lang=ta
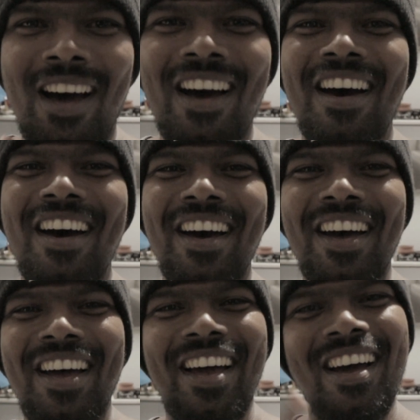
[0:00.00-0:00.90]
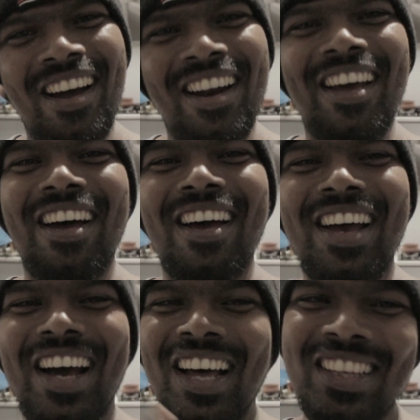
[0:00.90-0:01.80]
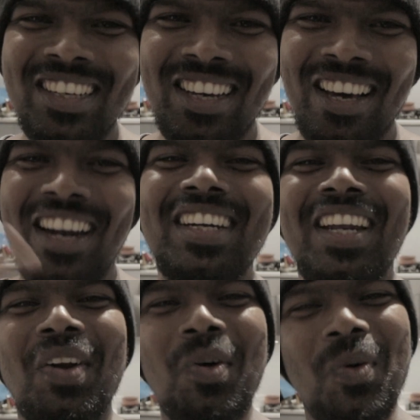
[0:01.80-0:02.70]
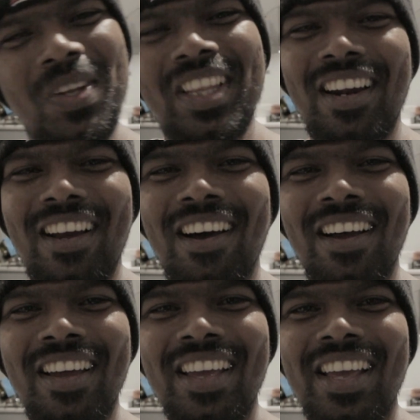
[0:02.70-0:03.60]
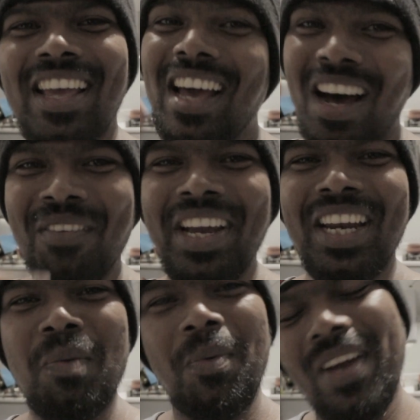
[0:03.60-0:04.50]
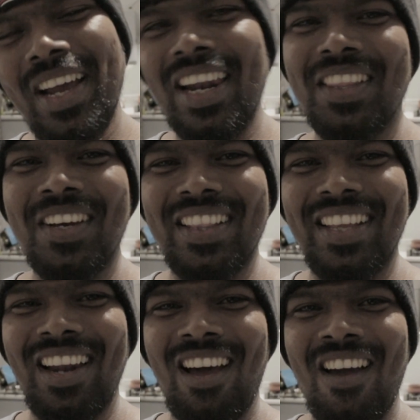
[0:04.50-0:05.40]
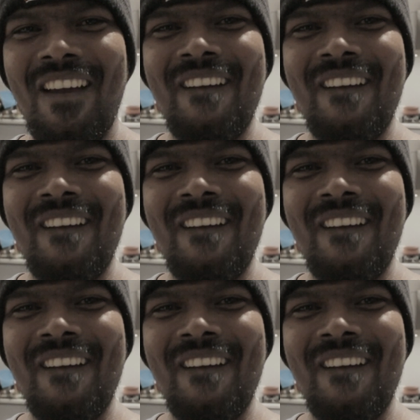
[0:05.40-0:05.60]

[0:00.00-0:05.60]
ஆ ஆனால் அதுக்கு கரெக்டானவன் ஒருத்தர் இருக்கான் அவங்கிட்ட போனால் எல்லாத்தையும் கற்றுக்கலாம்